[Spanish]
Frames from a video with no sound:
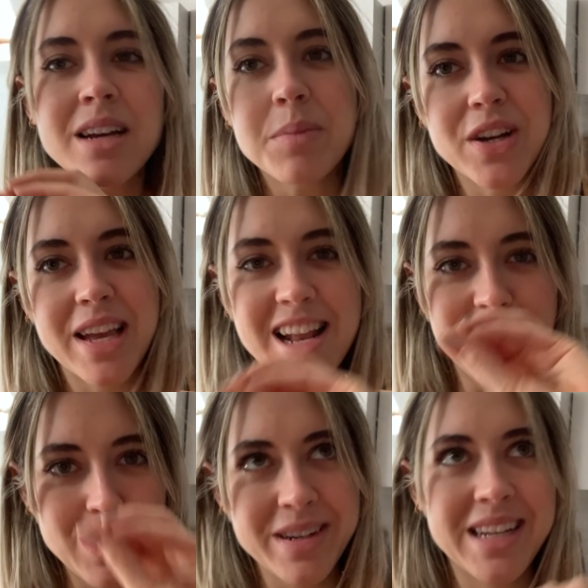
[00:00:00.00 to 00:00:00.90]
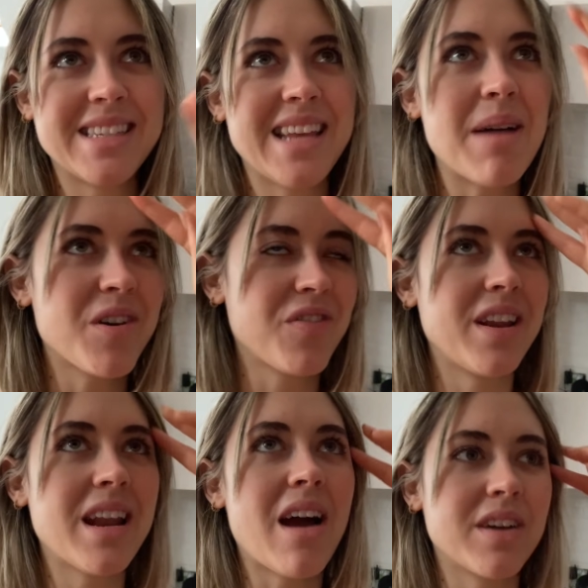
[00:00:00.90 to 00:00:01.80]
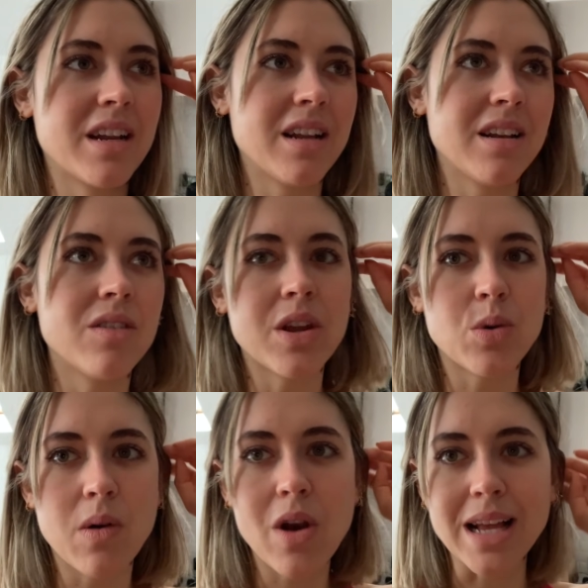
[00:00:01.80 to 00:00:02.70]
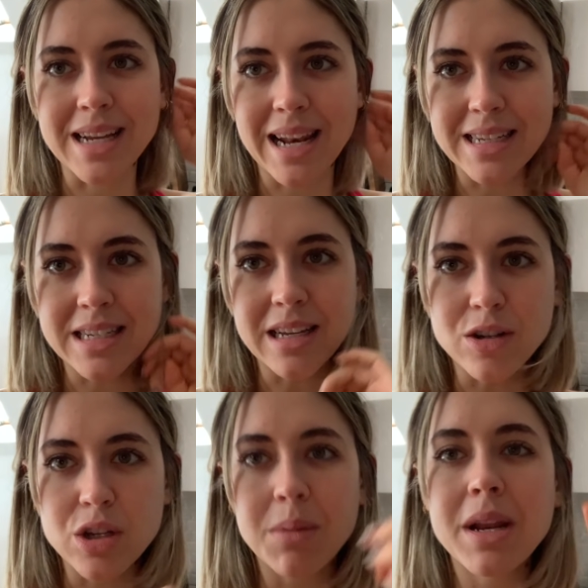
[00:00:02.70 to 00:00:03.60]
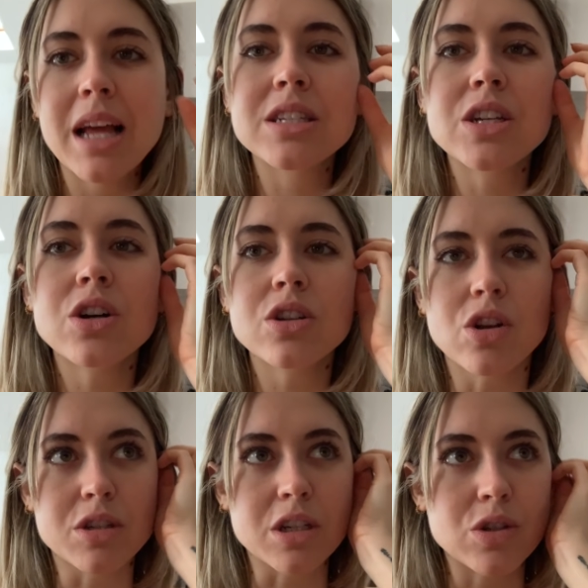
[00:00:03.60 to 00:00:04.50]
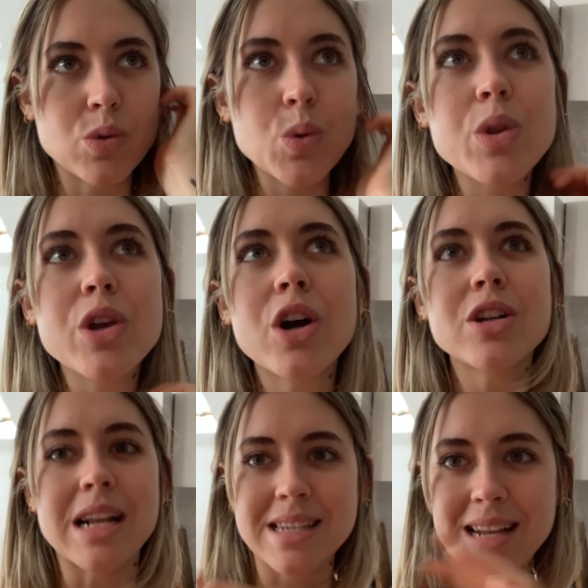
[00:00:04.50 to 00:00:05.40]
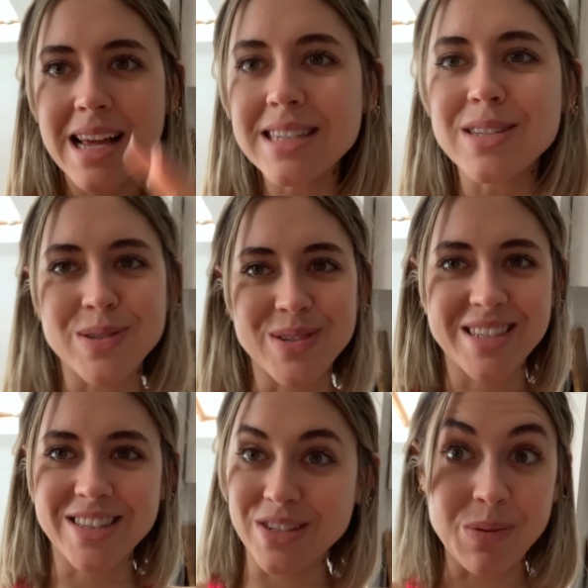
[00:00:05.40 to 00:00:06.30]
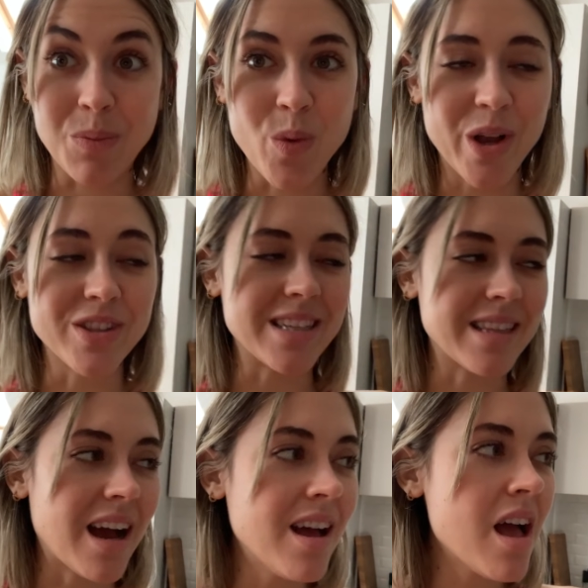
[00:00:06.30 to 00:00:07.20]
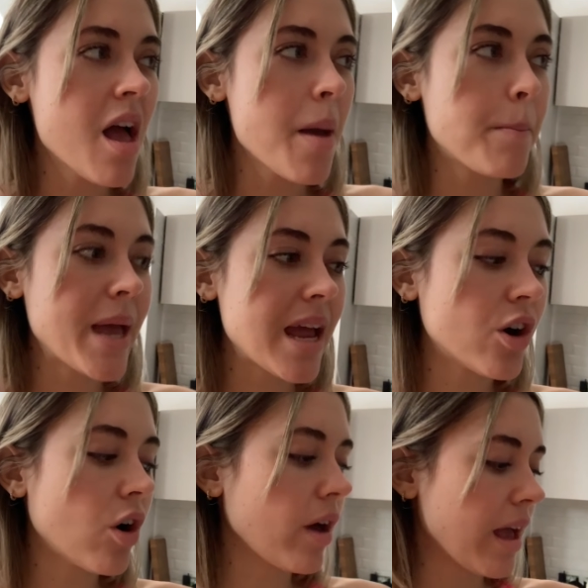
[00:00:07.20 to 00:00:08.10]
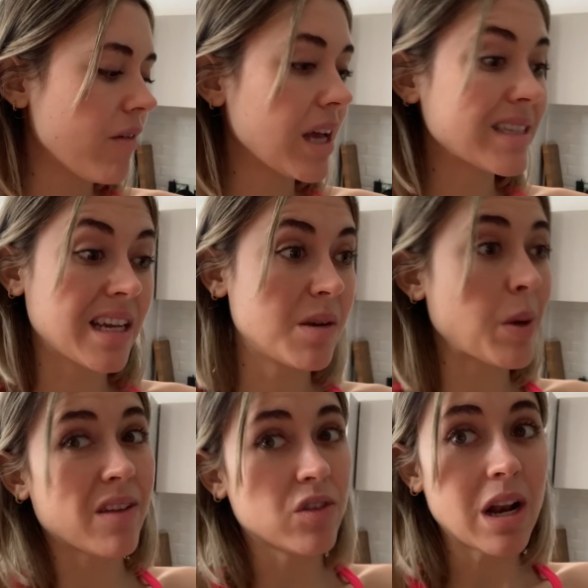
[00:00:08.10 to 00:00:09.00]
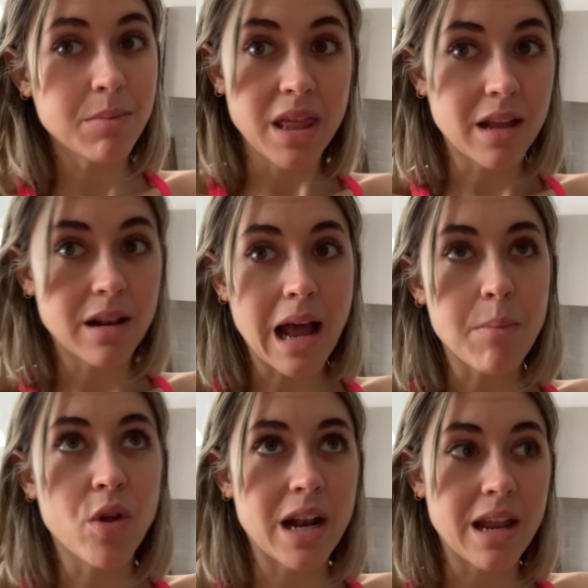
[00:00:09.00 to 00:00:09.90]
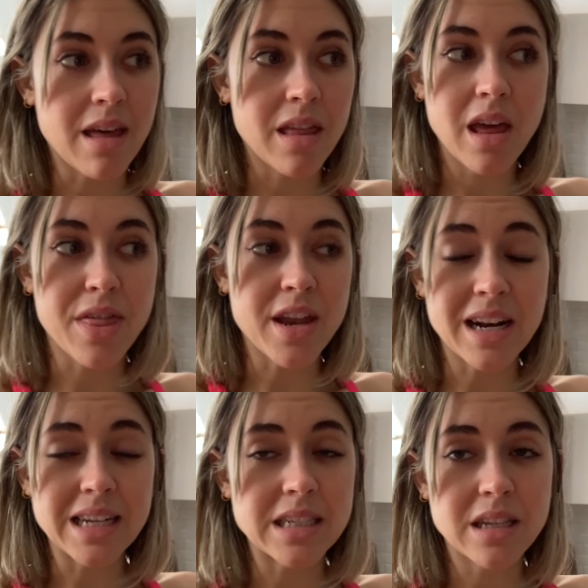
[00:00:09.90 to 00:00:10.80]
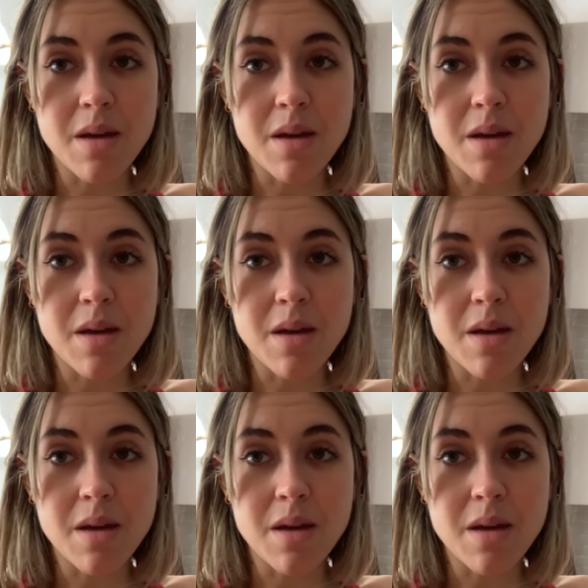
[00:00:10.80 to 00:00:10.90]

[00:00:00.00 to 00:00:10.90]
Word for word: porque el lunes ya por fin abren de nuevo las clases en los gimnasios, los estudios, las clases, todo esto. Estoy muy contenta pero eh, voy a seguir pagando la, modalidad de hacer clases a